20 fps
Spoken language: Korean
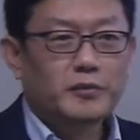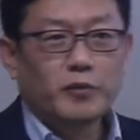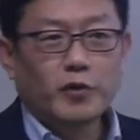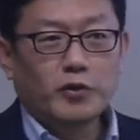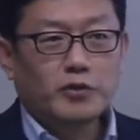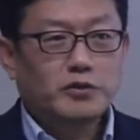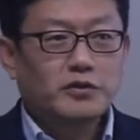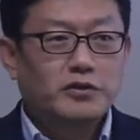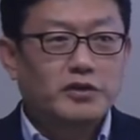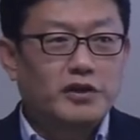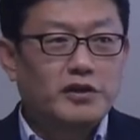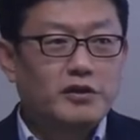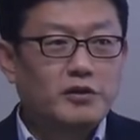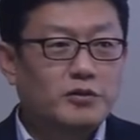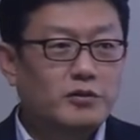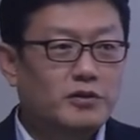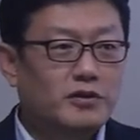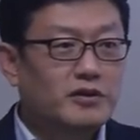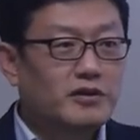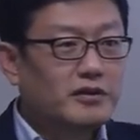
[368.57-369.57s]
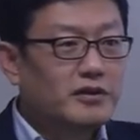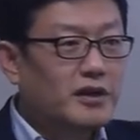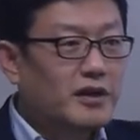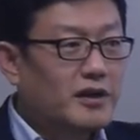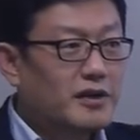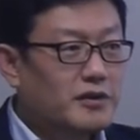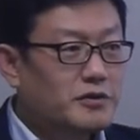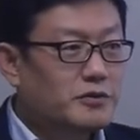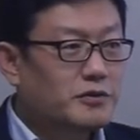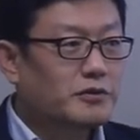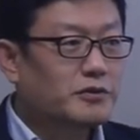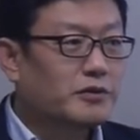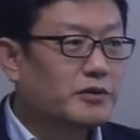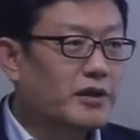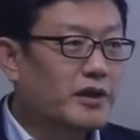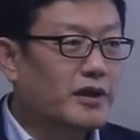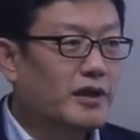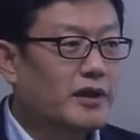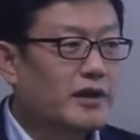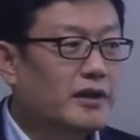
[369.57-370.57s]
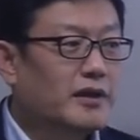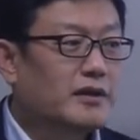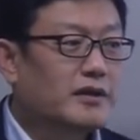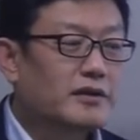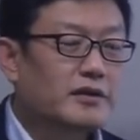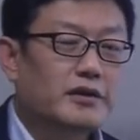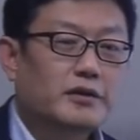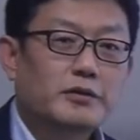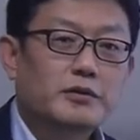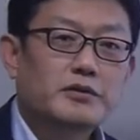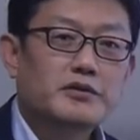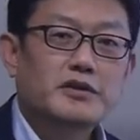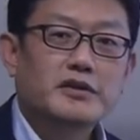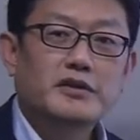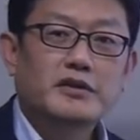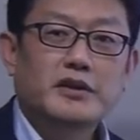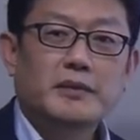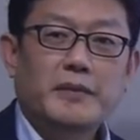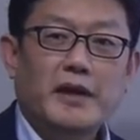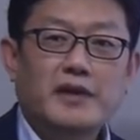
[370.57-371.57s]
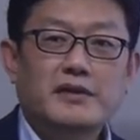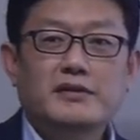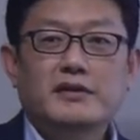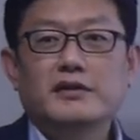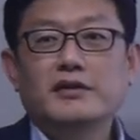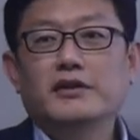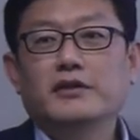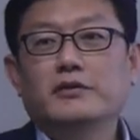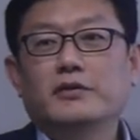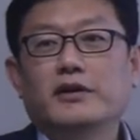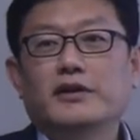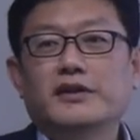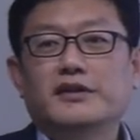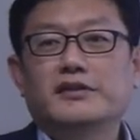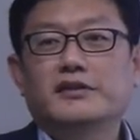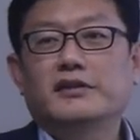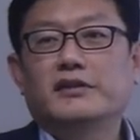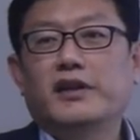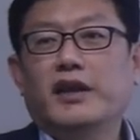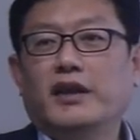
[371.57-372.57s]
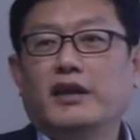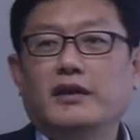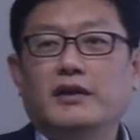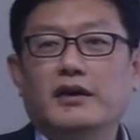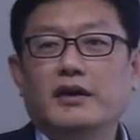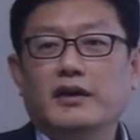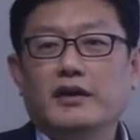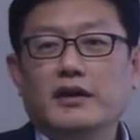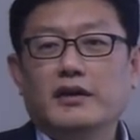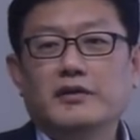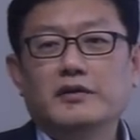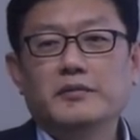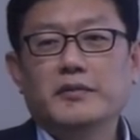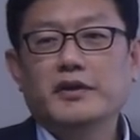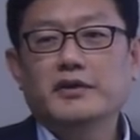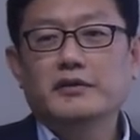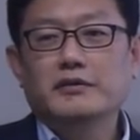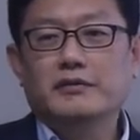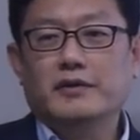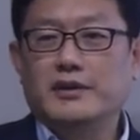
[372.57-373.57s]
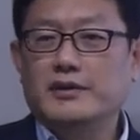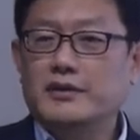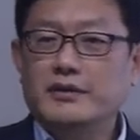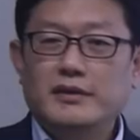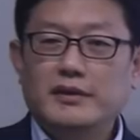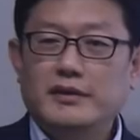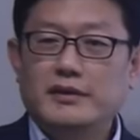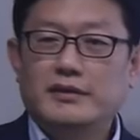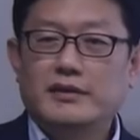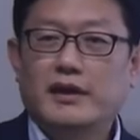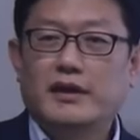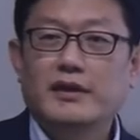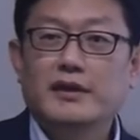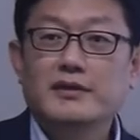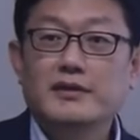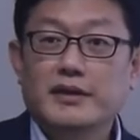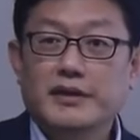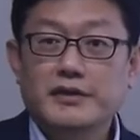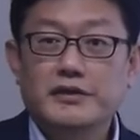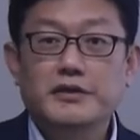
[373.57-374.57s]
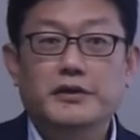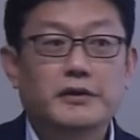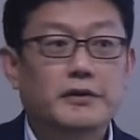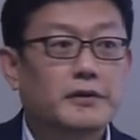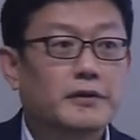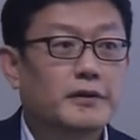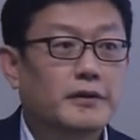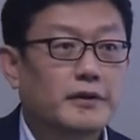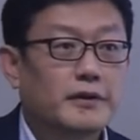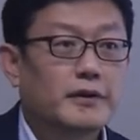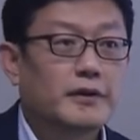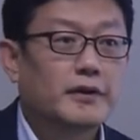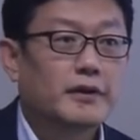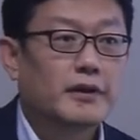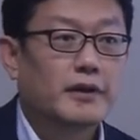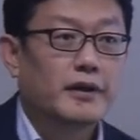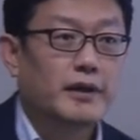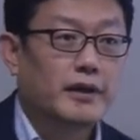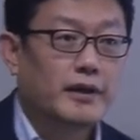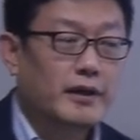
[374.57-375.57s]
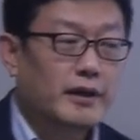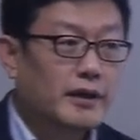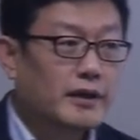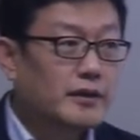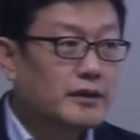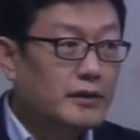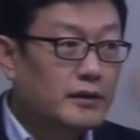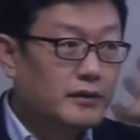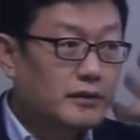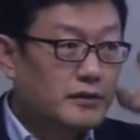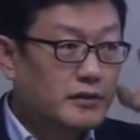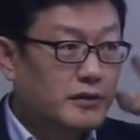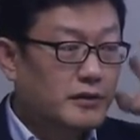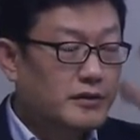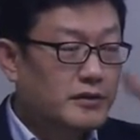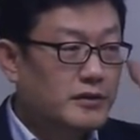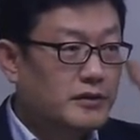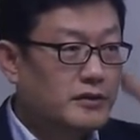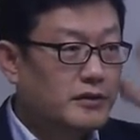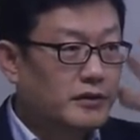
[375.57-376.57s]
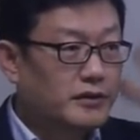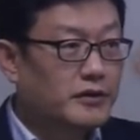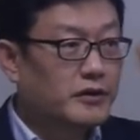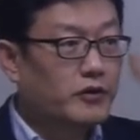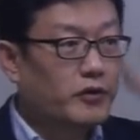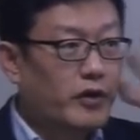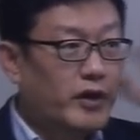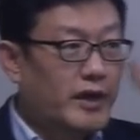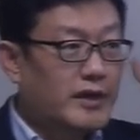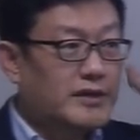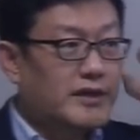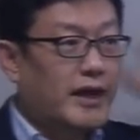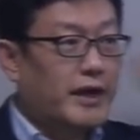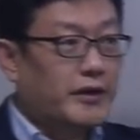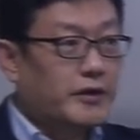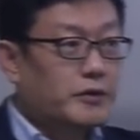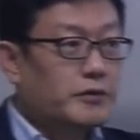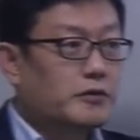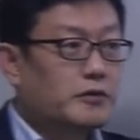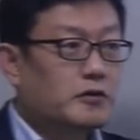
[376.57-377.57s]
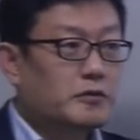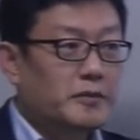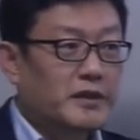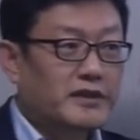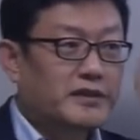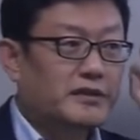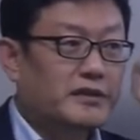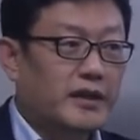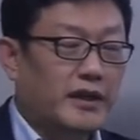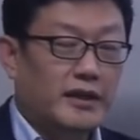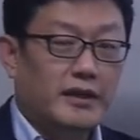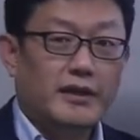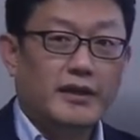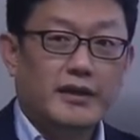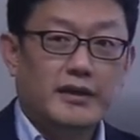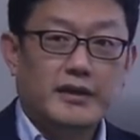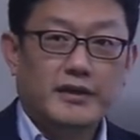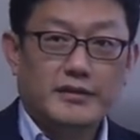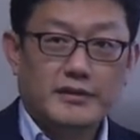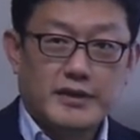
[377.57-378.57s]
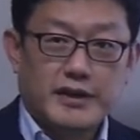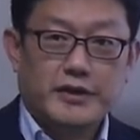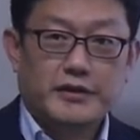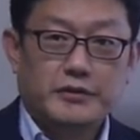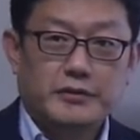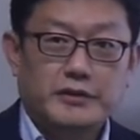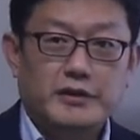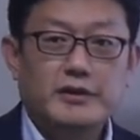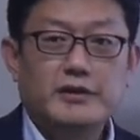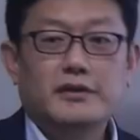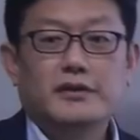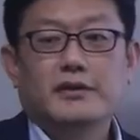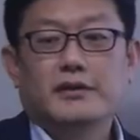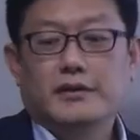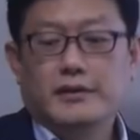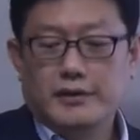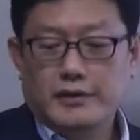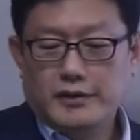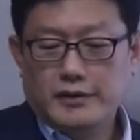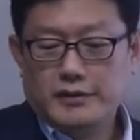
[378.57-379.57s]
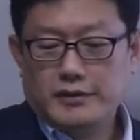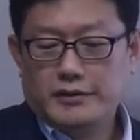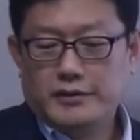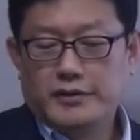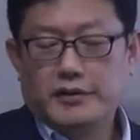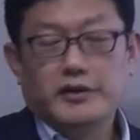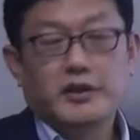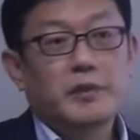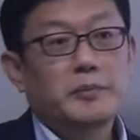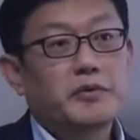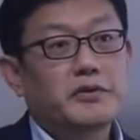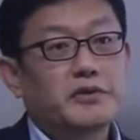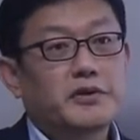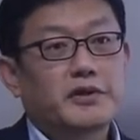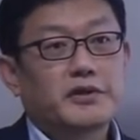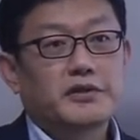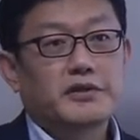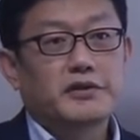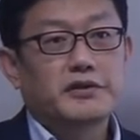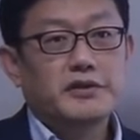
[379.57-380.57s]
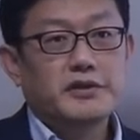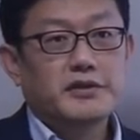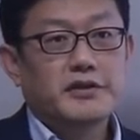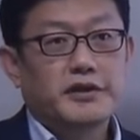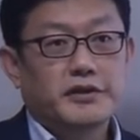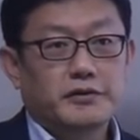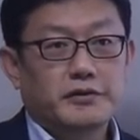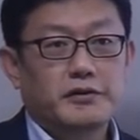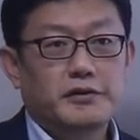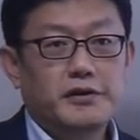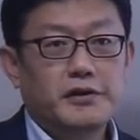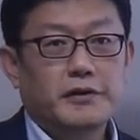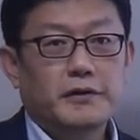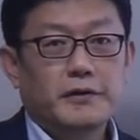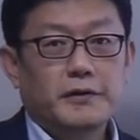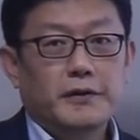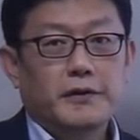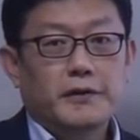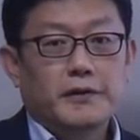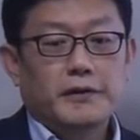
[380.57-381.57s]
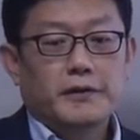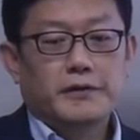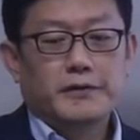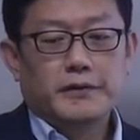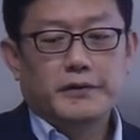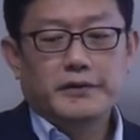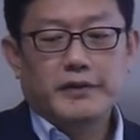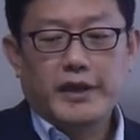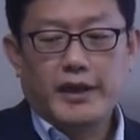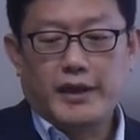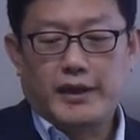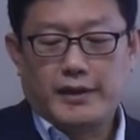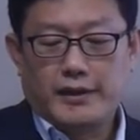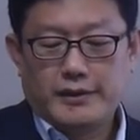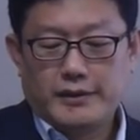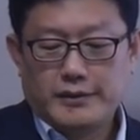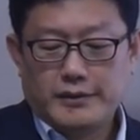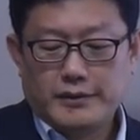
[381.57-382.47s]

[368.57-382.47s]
모든 인류를 능가할 정도의 인공지능이 발전을 이루게 됐을 때 인간의 의미는 완전히 달라지겠죠. 인간을 정신 어떤 뇌의 작용으로 봤을 때 인간의 그 작용을 특히 대표적인 정신 작용을요. 그런데